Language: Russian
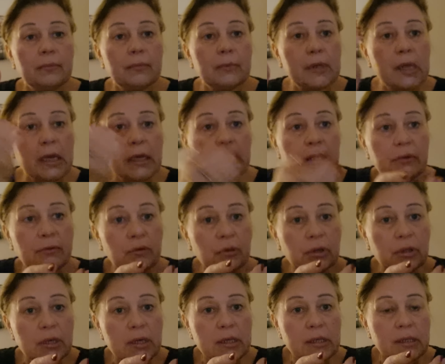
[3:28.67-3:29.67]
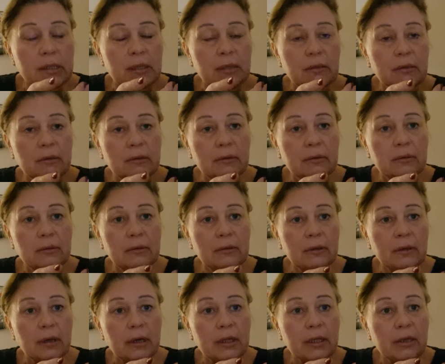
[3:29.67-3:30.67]
Так и вот эти.
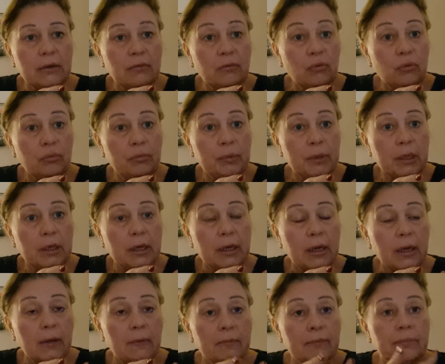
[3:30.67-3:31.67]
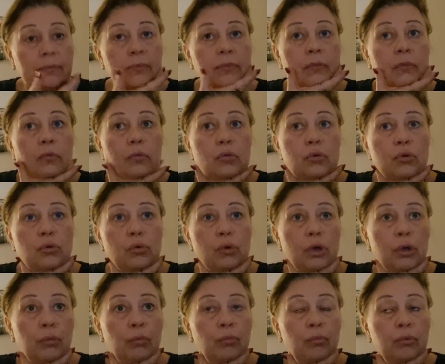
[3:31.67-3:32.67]
Они его убили. Ну что
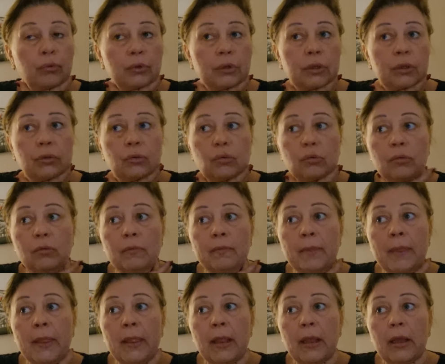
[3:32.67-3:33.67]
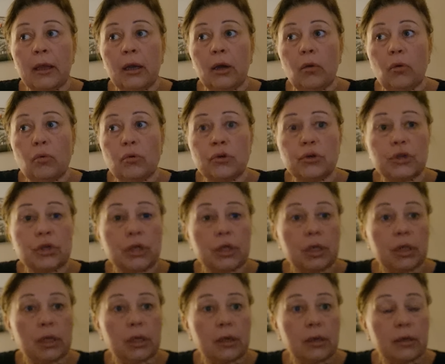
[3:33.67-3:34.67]
им будет? Ну, он
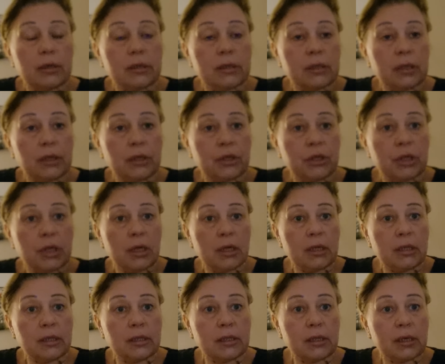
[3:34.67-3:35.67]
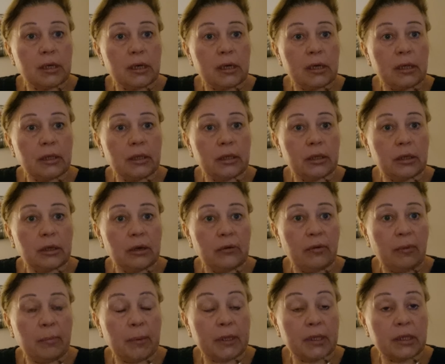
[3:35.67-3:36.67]
же скончался от
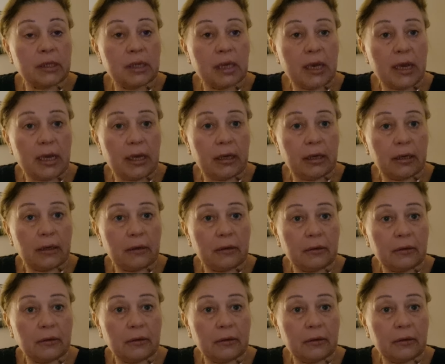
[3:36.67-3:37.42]
кровопотери.